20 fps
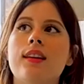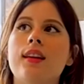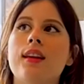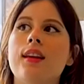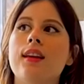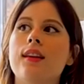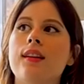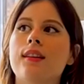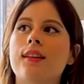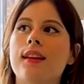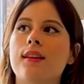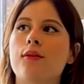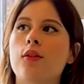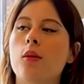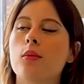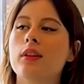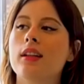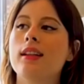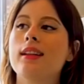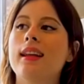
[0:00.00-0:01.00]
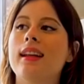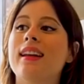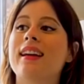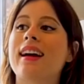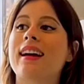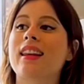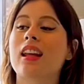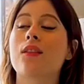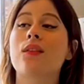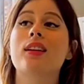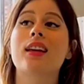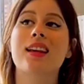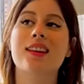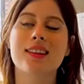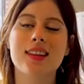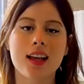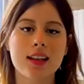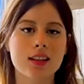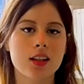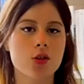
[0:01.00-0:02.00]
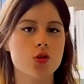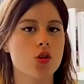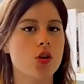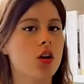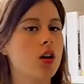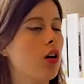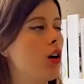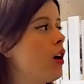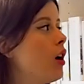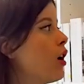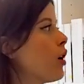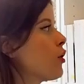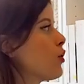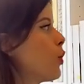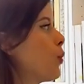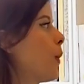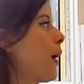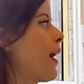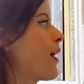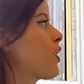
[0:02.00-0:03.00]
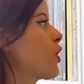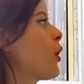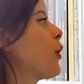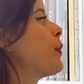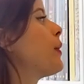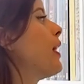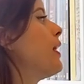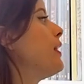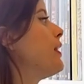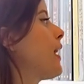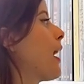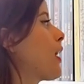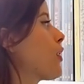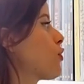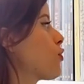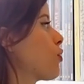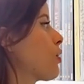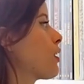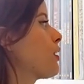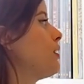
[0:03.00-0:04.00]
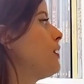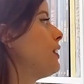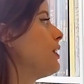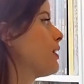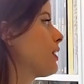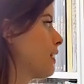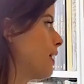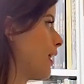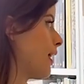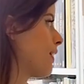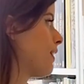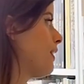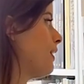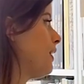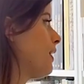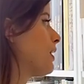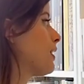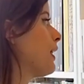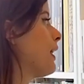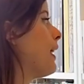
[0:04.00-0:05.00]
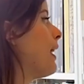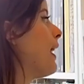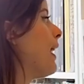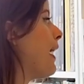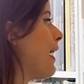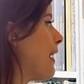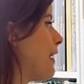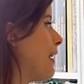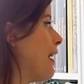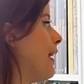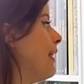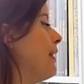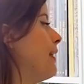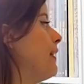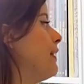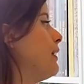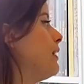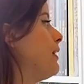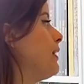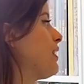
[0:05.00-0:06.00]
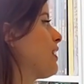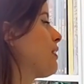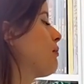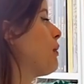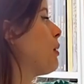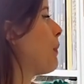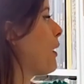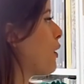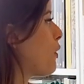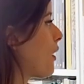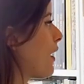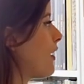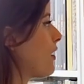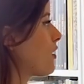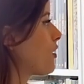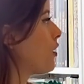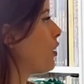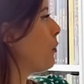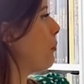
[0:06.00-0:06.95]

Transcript: cette forme d'élite elle est réservée qu'à certains genres, que par exemple la littérature dite classique, elle, elle est élitiste, mais pas le